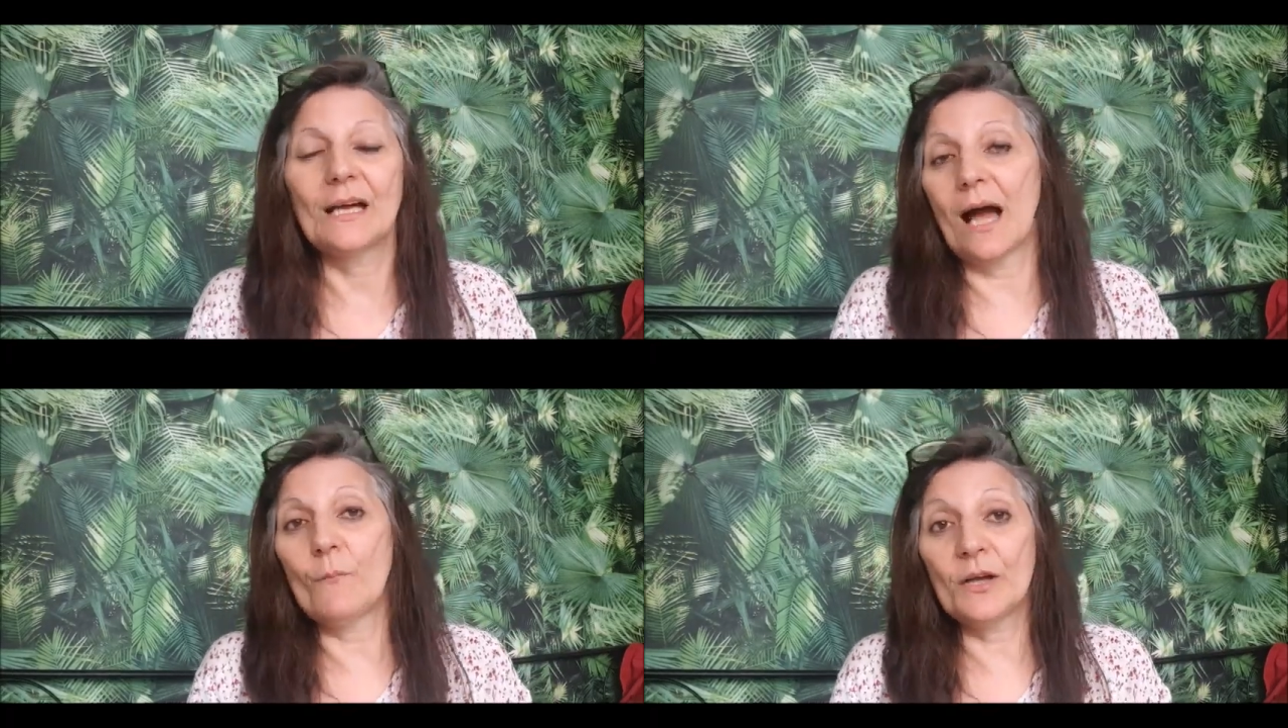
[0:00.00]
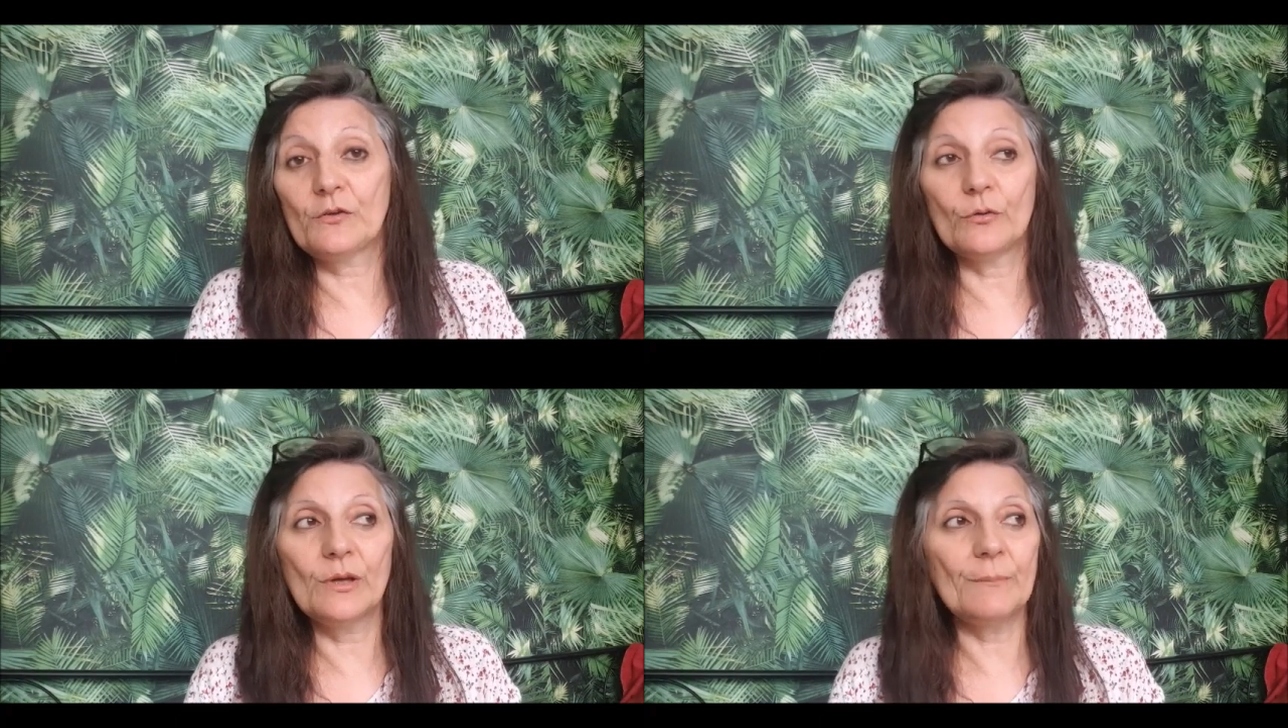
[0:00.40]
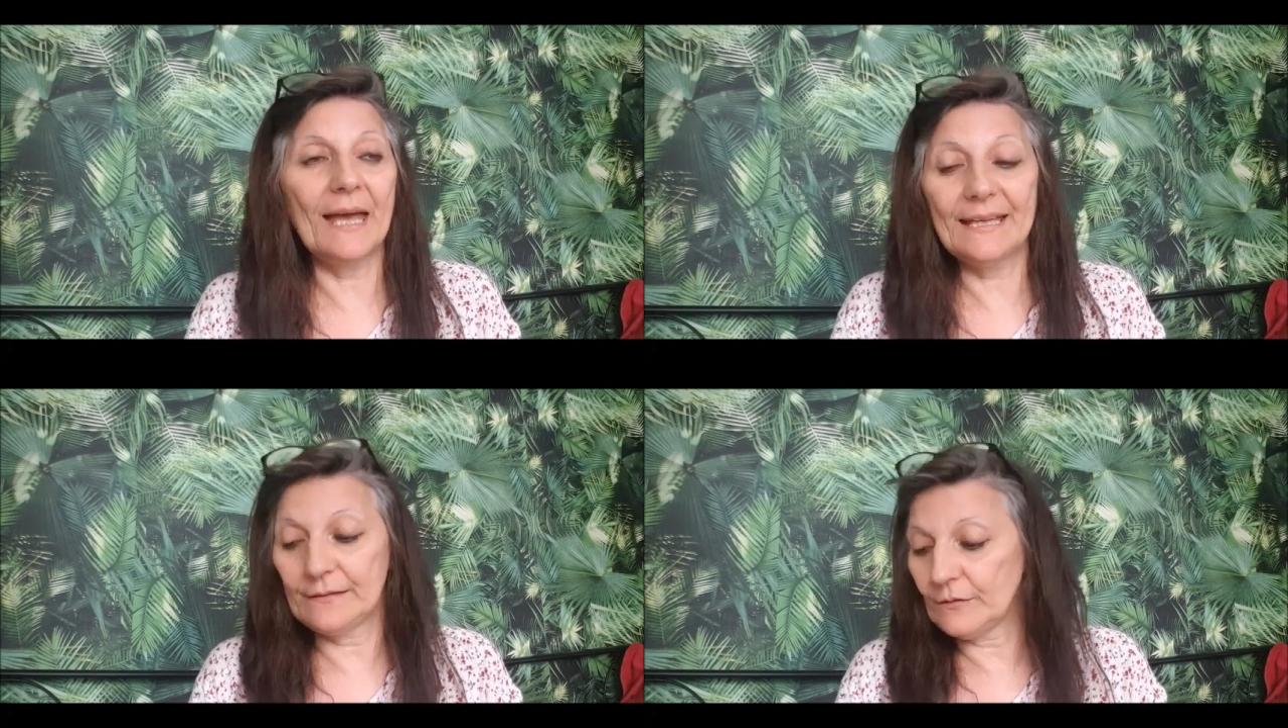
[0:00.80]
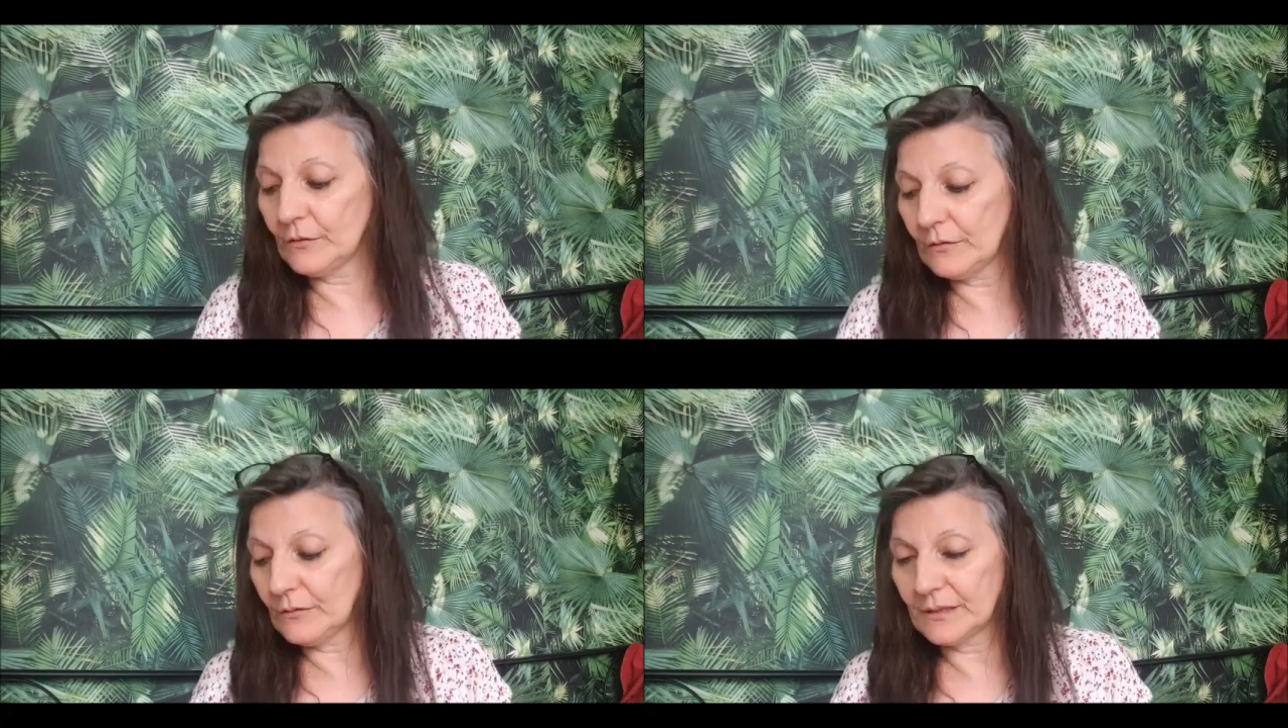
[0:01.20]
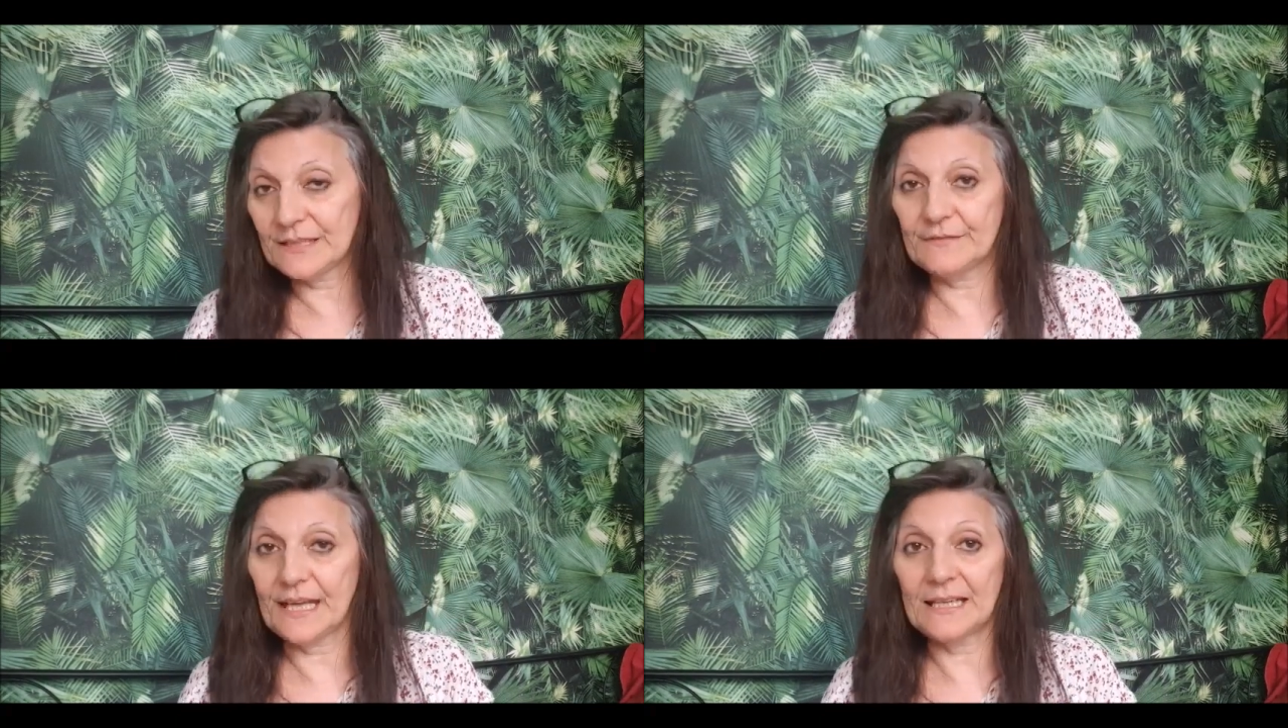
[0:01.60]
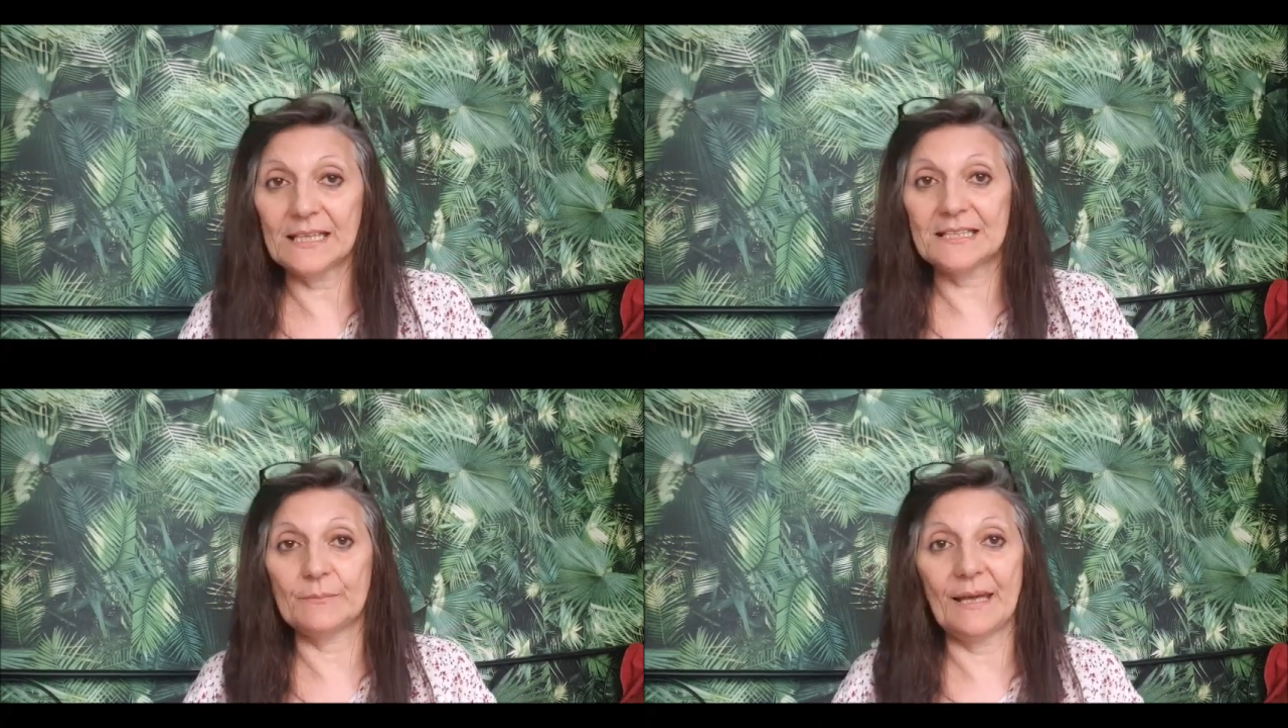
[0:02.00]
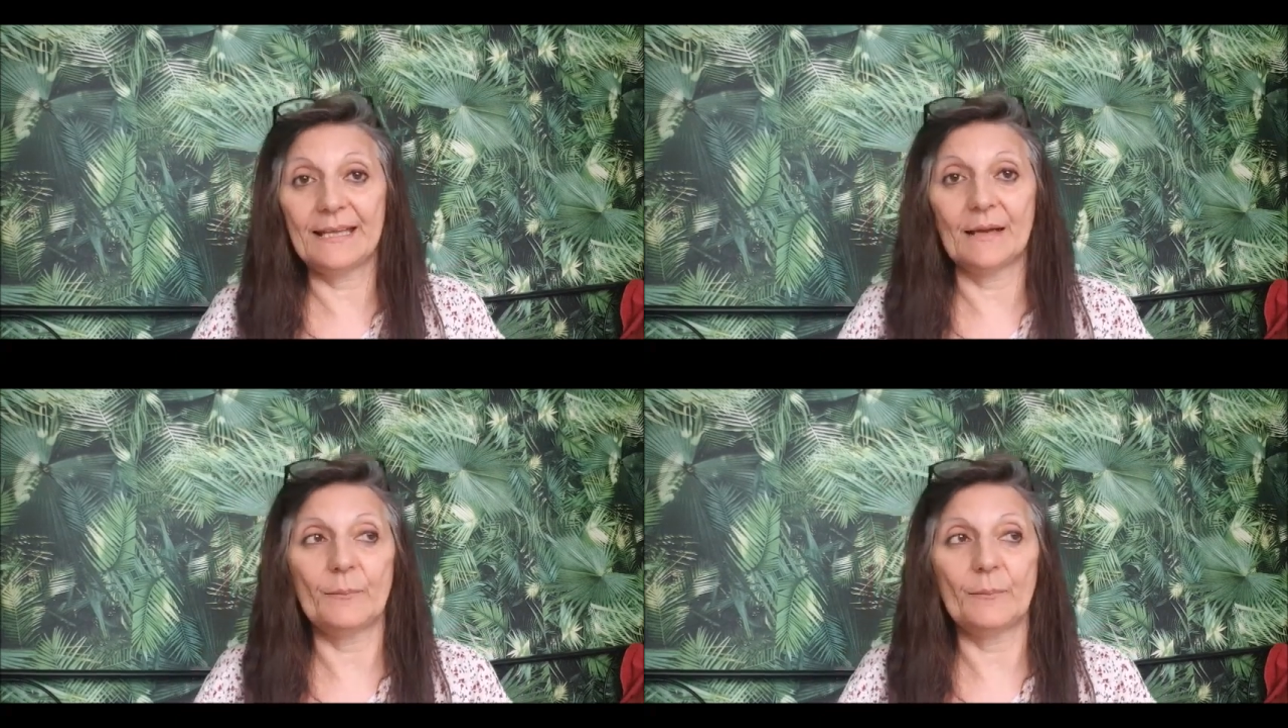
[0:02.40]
À moins que m'aident, euh, qu'ils viennent et qu'ils m'aident,